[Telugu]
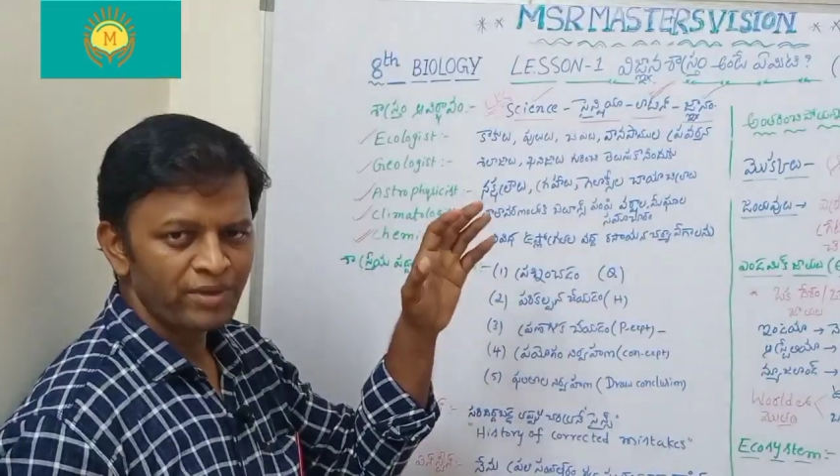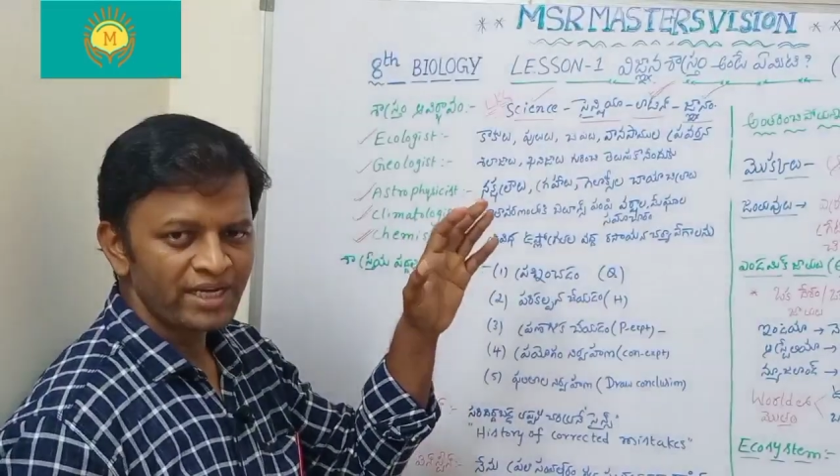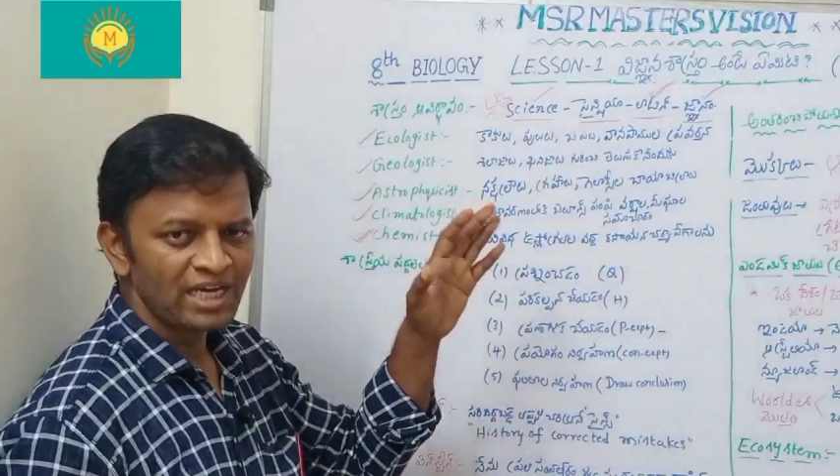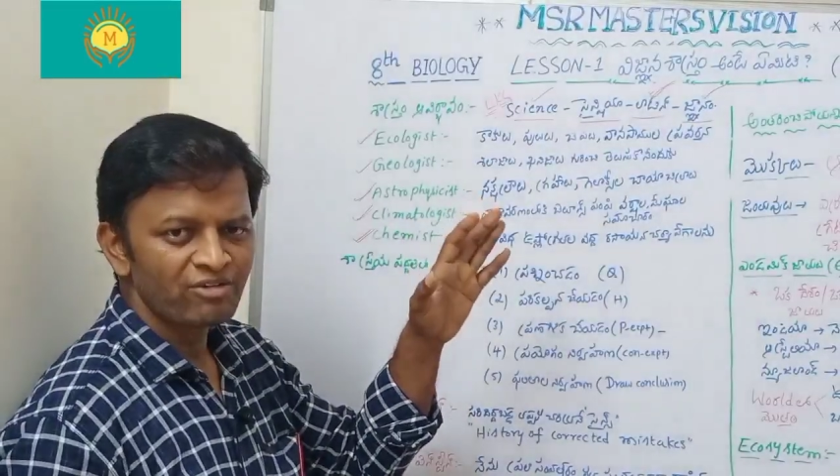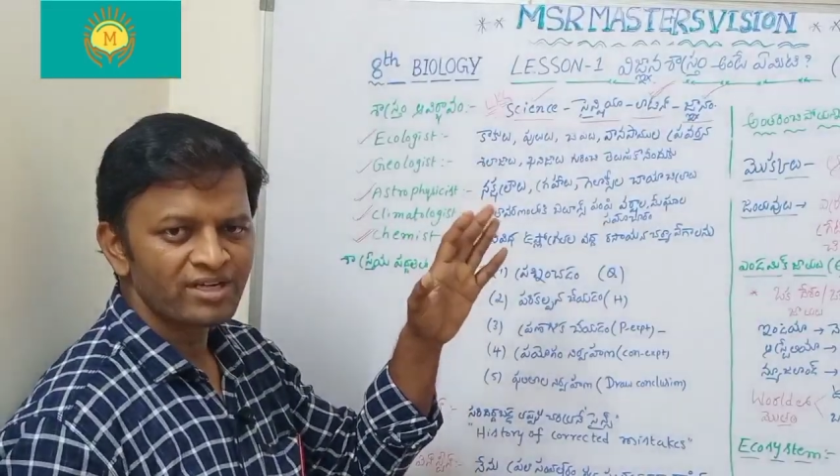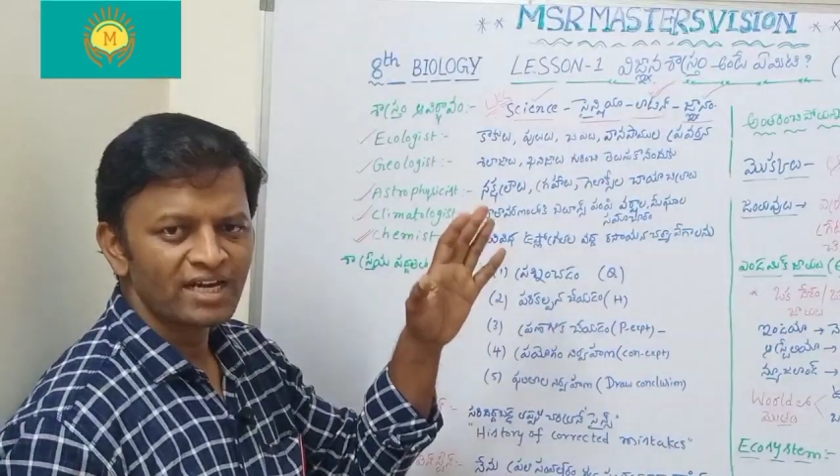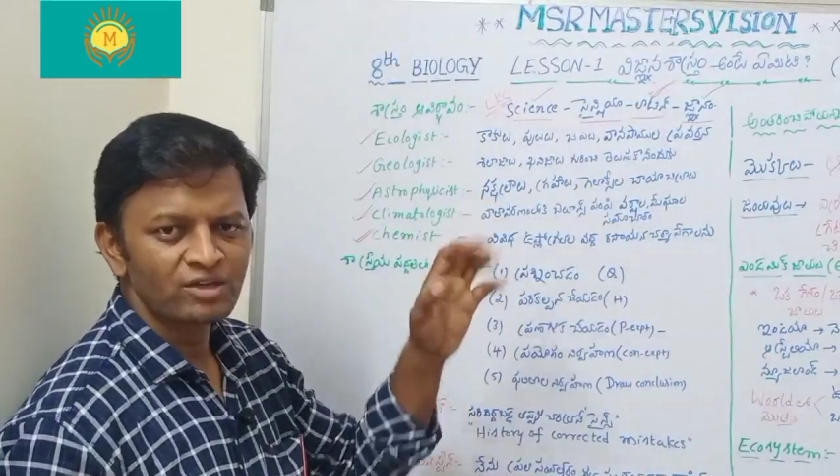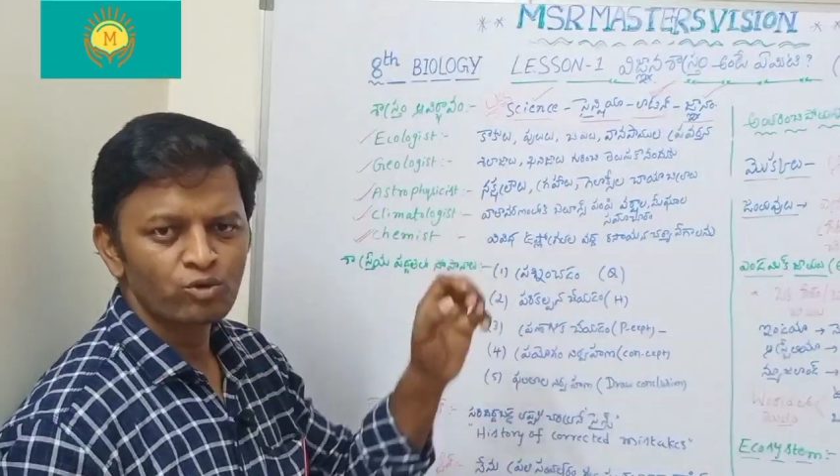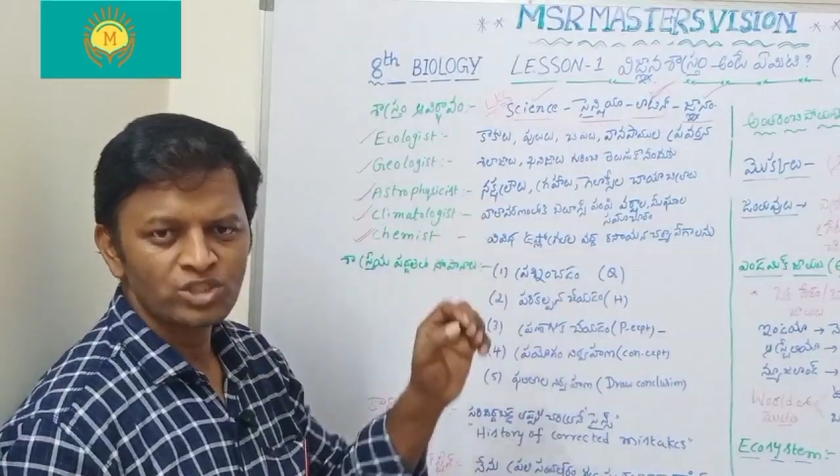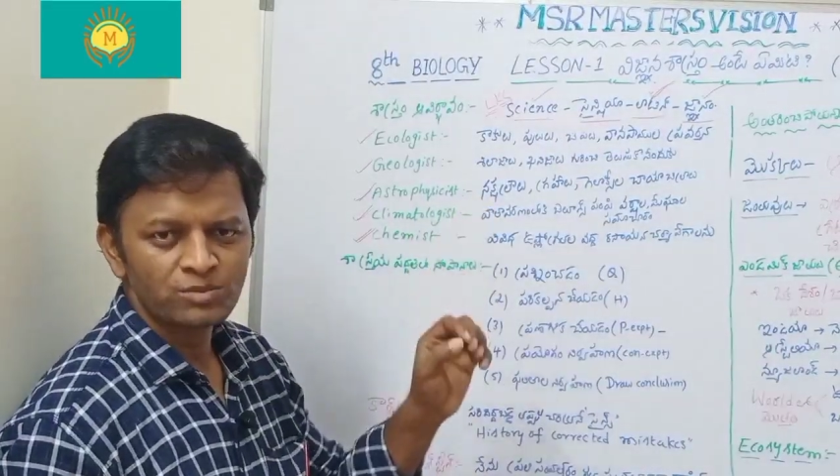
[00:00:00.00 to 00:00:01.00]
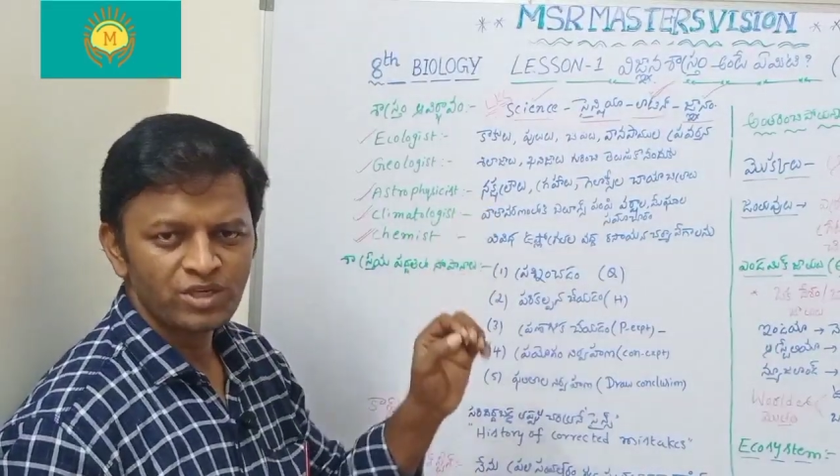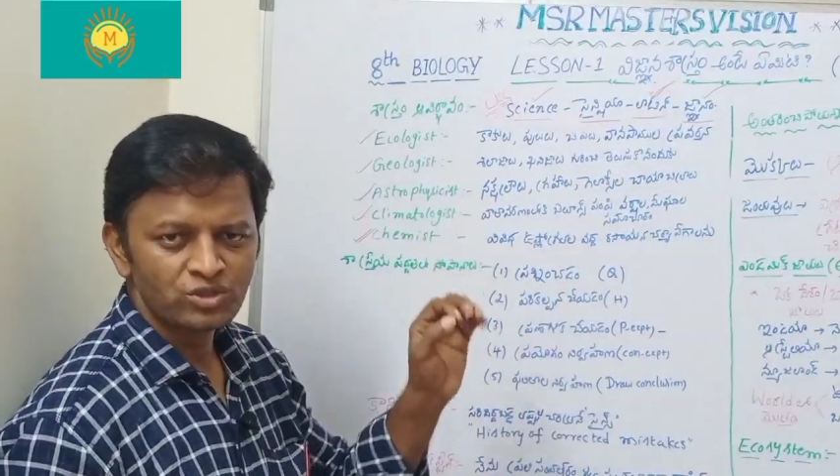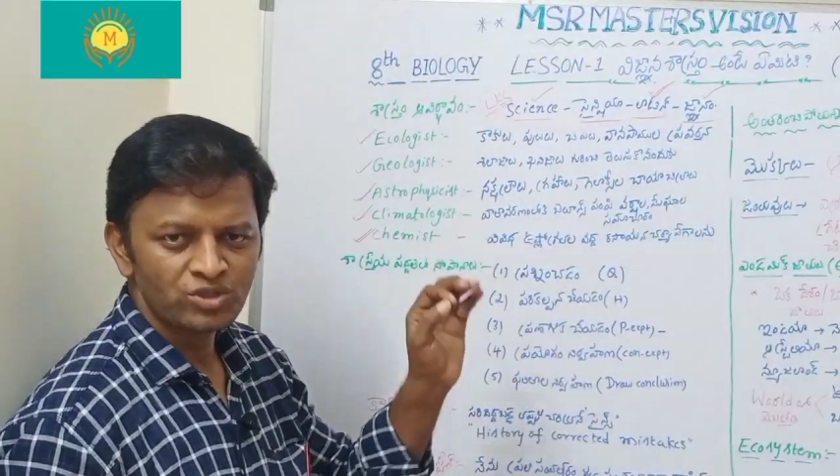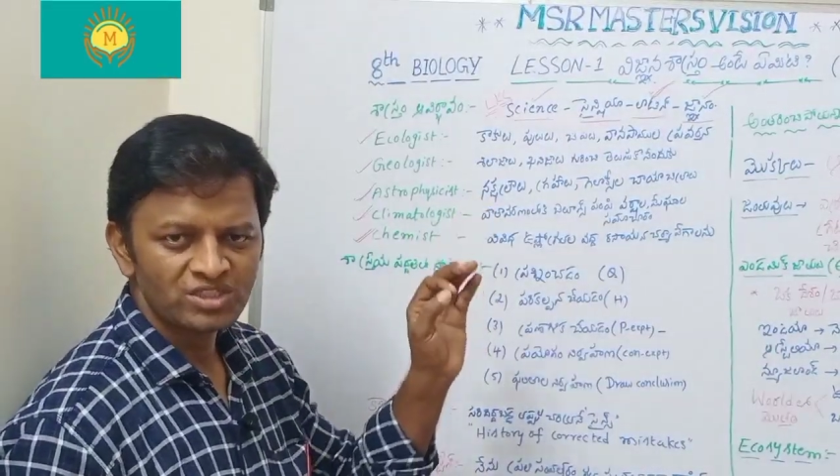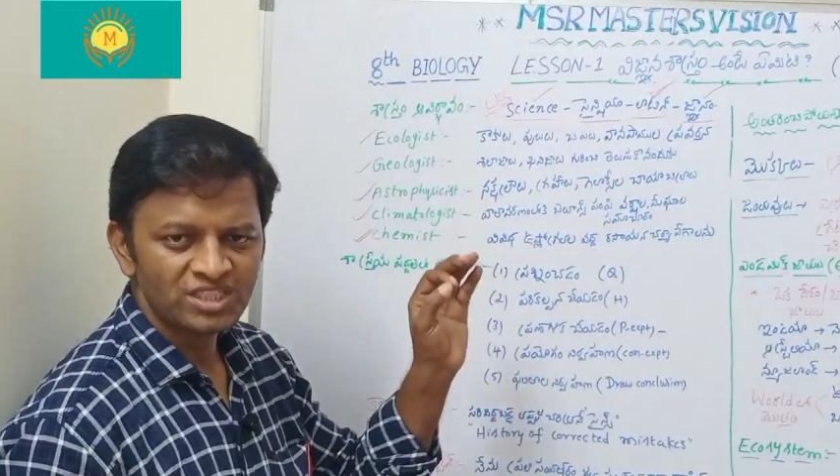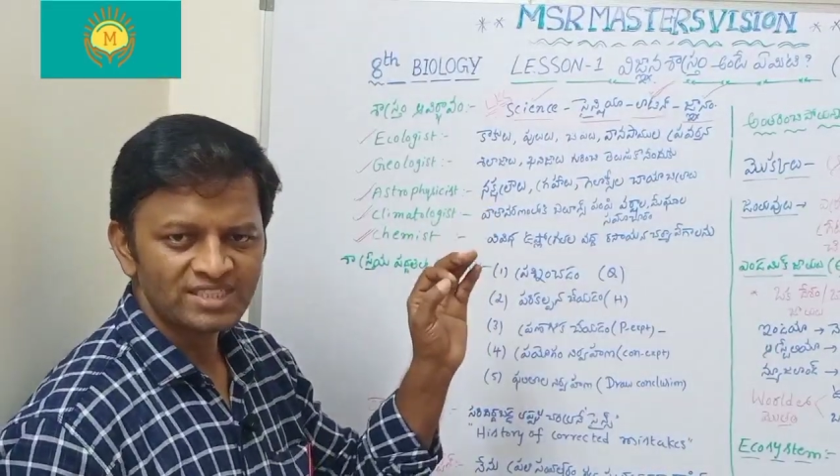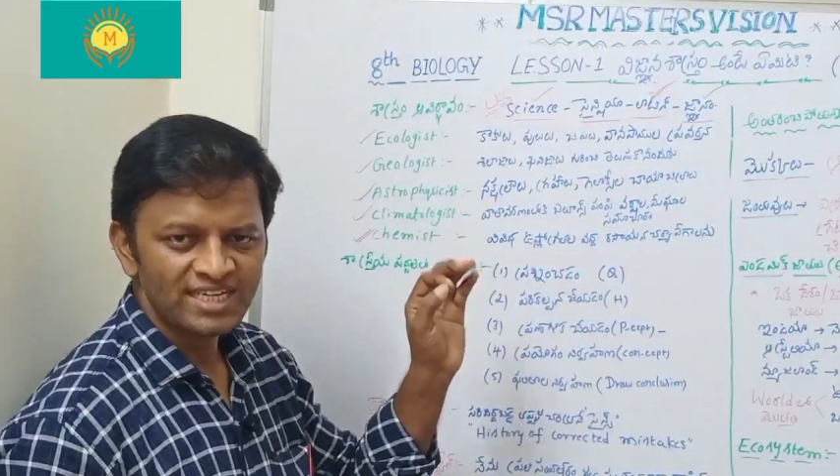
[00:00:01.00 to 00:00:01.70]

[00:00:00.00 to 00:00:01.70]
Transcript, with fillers: పర్యావరణాన్ని గురించి పరిశోధించే